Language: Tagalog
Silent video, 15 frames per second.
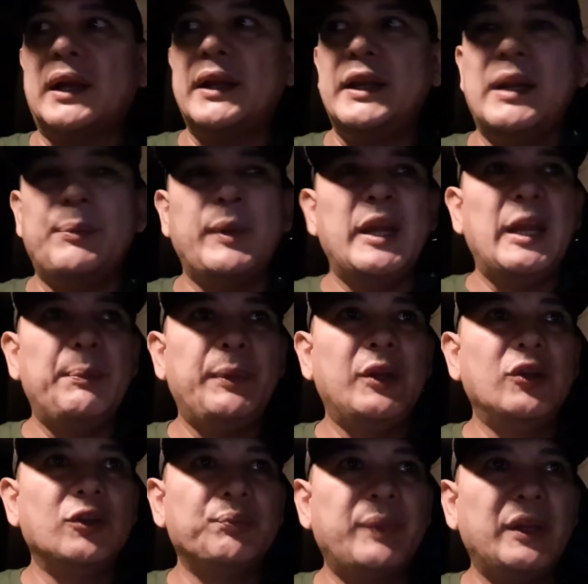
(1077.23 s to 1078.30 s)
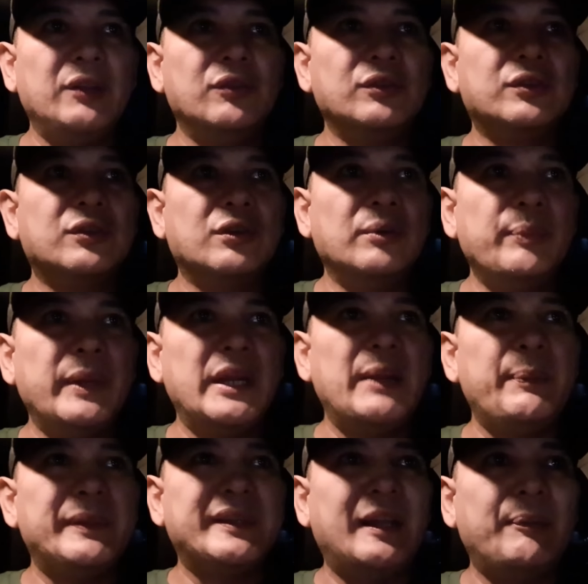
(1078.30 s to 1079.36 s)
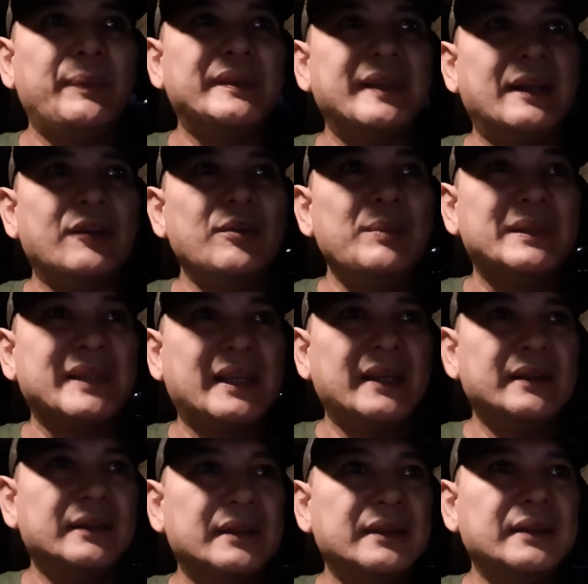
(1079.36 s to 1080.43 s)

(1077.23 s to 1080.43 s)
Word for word: Kanina pinipindot-pindot ko, pinipisil-pisil ko, masakit.